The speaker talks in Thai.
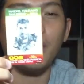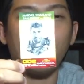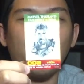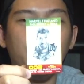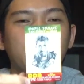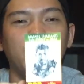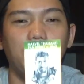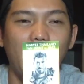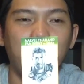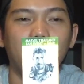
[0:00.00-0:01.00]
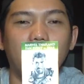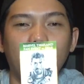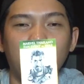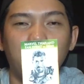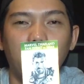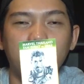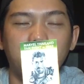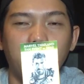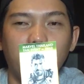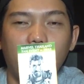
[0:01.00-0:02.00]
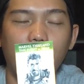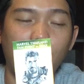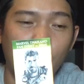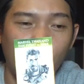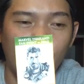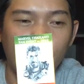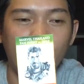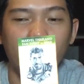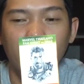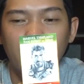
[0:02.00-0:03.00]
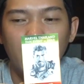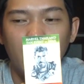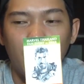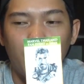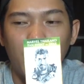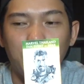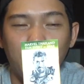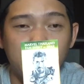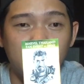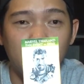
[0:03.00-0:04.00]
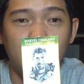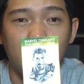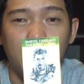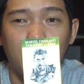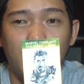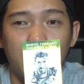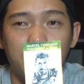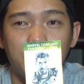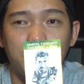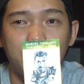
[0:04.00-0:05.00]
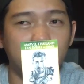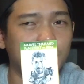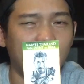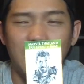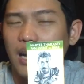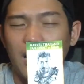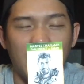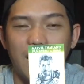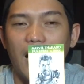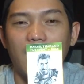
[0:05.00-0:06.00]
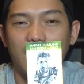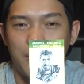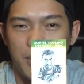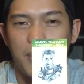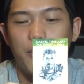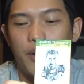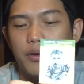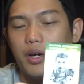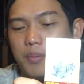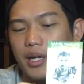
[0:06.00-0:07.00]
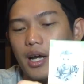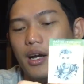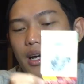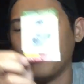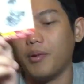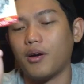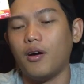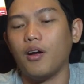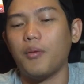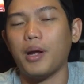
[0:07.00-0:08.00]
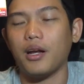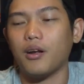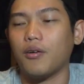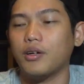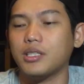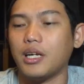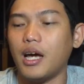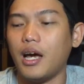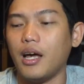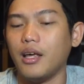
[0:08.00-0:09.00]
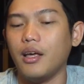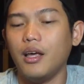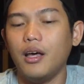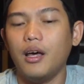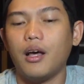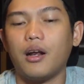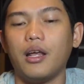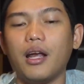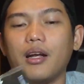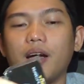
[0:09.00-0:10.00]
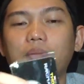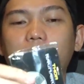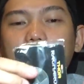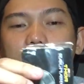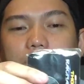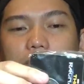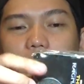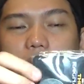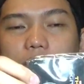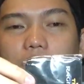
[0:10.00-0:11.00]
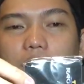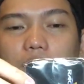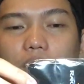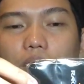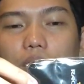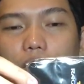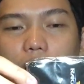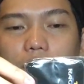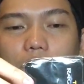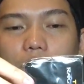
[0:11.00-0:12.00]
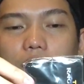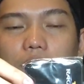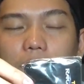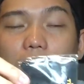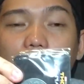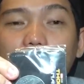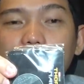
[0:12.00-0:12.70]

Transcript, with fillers: โปรเจกต์กับมาเวลเยอะมากเหมือนกัน ไม่ว่าจะเป็นการวาด cover วาดโปสเตอร์วาดอะไรหลายๆอย่างทำให้มาเวลเยอะเหมือนกันนะครับ แล้วก็รอบนั้นเราก็จะได้เหรียญครับเหรียญตองแล้วก็ล็อกนะครับ